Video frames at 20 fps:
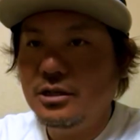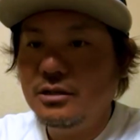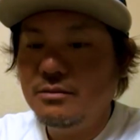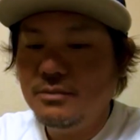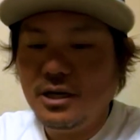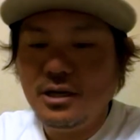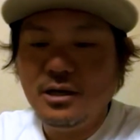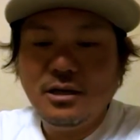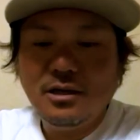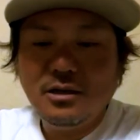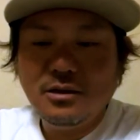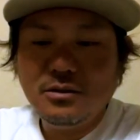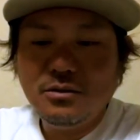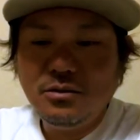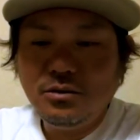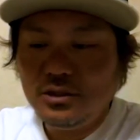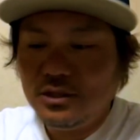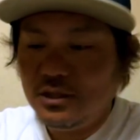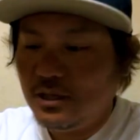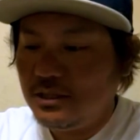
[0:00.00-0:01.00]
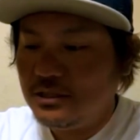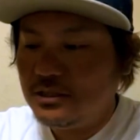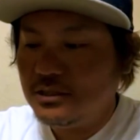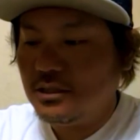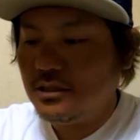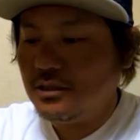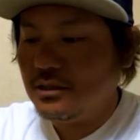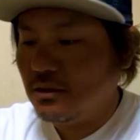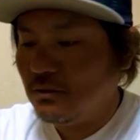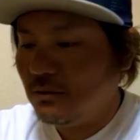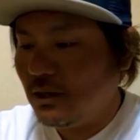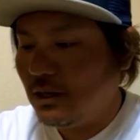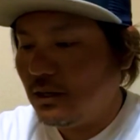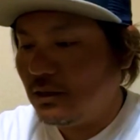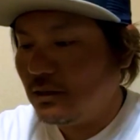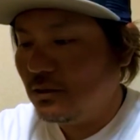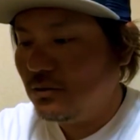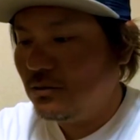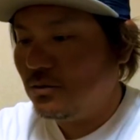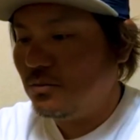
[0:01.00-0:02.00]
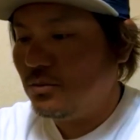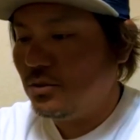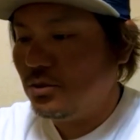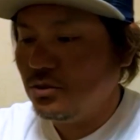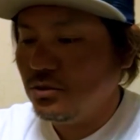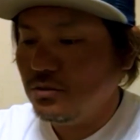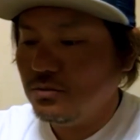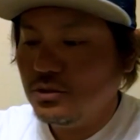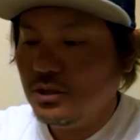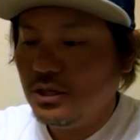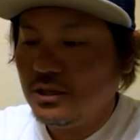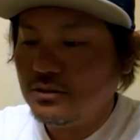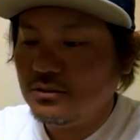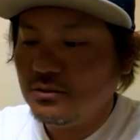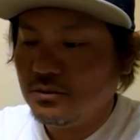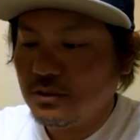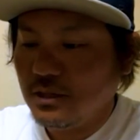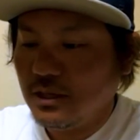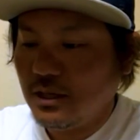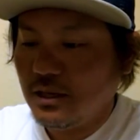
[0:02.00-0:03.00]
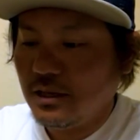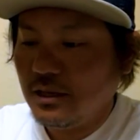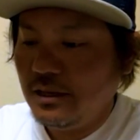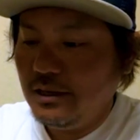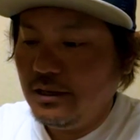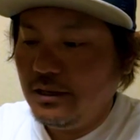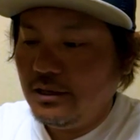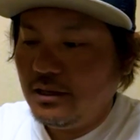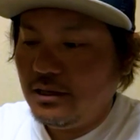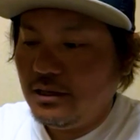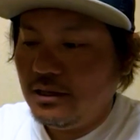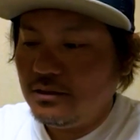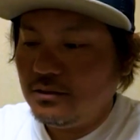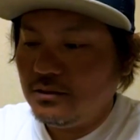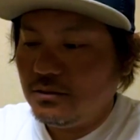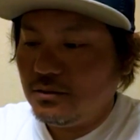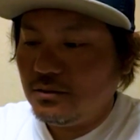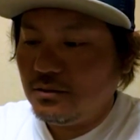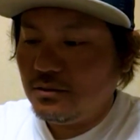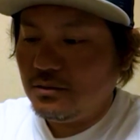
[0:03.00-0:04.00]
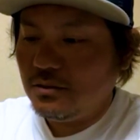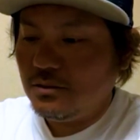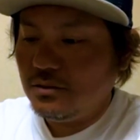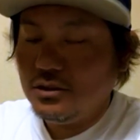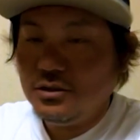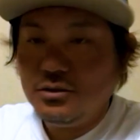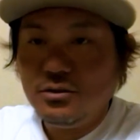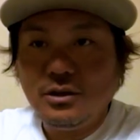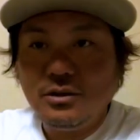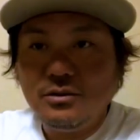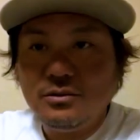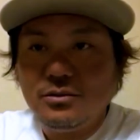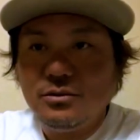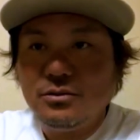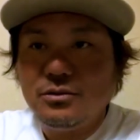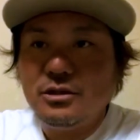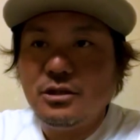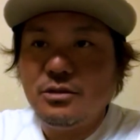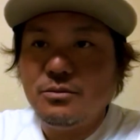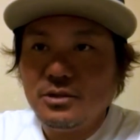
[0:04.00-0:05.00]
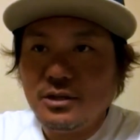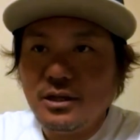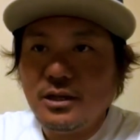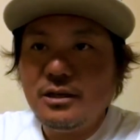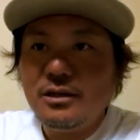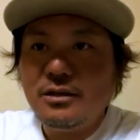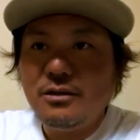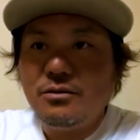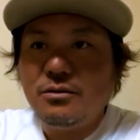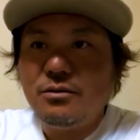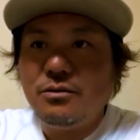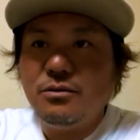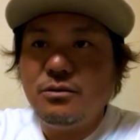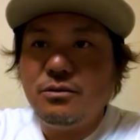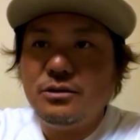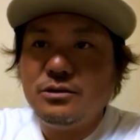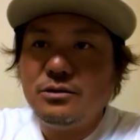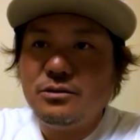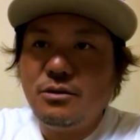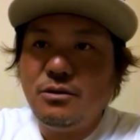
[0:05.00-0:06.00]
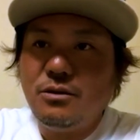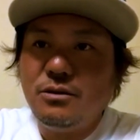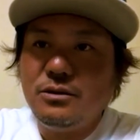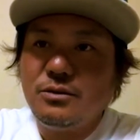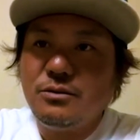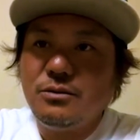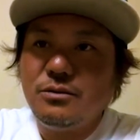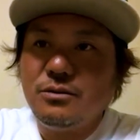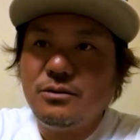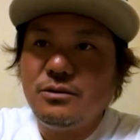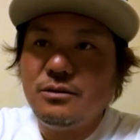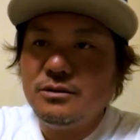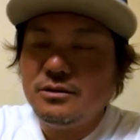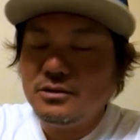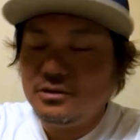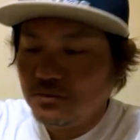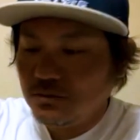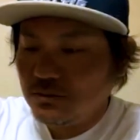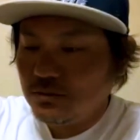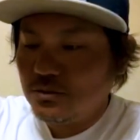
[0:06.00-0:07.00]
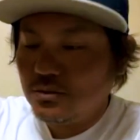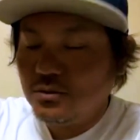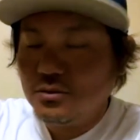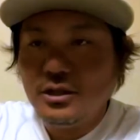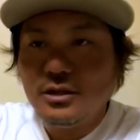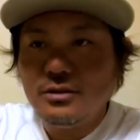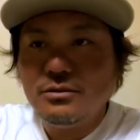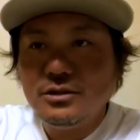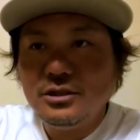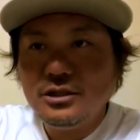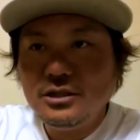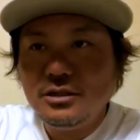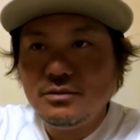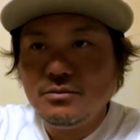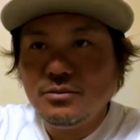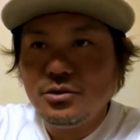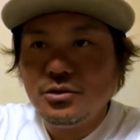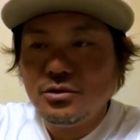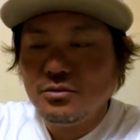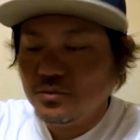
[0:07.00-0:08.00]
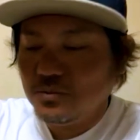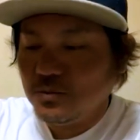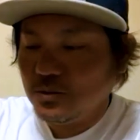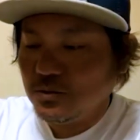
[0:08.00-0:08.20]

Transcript: まあ、5.8なんかは結構ボリュームがあるので、あのー、糸が太くてもね、こう、スコーンってこう、すごく飛んでいくし、ボトムも